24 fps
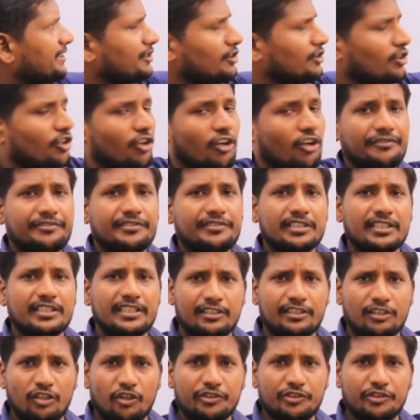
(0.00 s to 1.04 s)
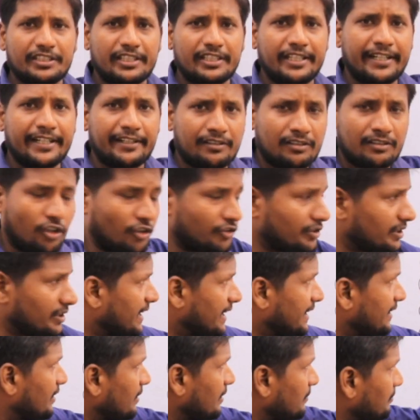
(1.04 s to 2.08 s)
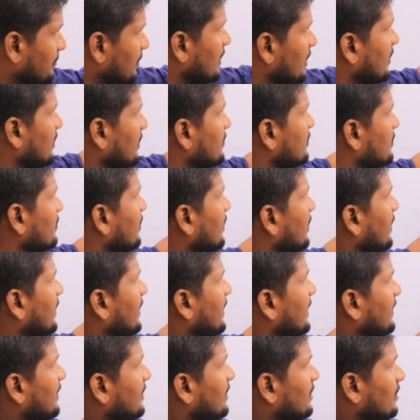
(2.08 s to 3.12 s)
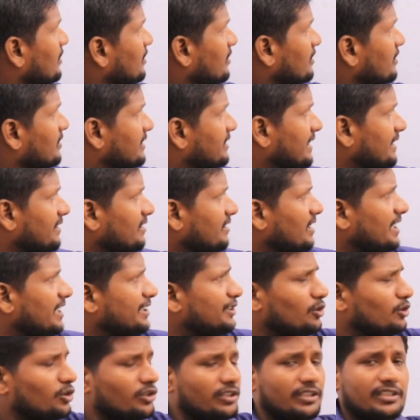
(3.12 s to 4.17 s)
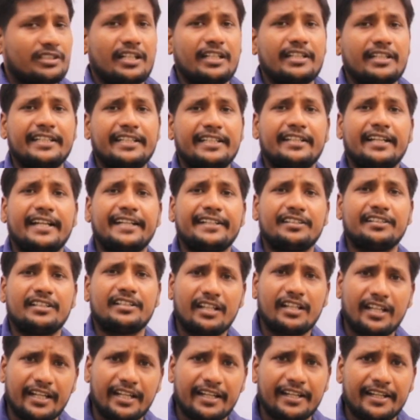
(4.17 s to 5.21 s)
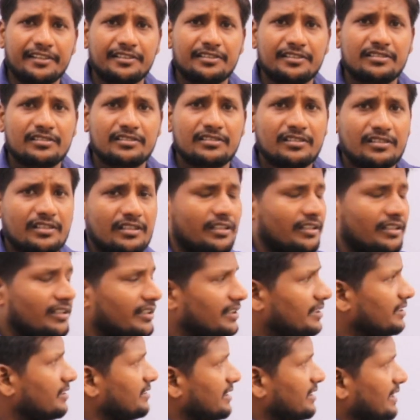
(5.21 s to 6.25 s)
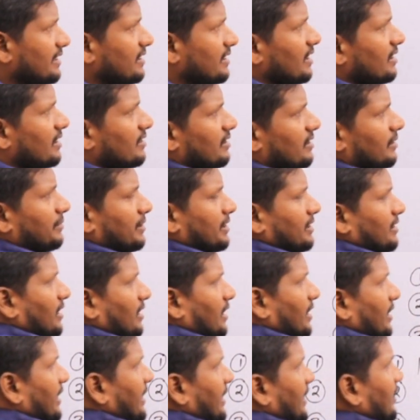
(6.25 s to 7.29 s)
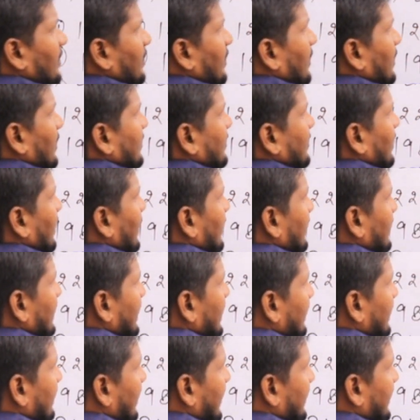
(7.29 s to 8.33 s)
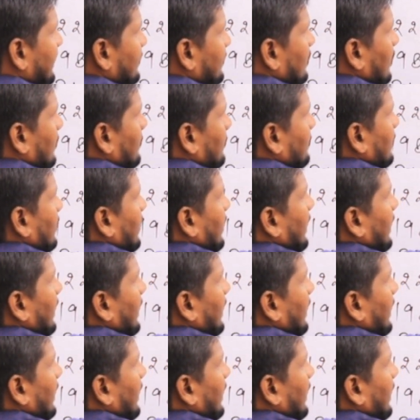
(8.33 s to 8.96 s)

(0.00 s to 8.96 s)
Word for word: ऑफ थ्री कॉन्जिगेट कॉन्जिगेट नंबर्स जिनका योग 39 है जिनका सम कितना है 39 सम है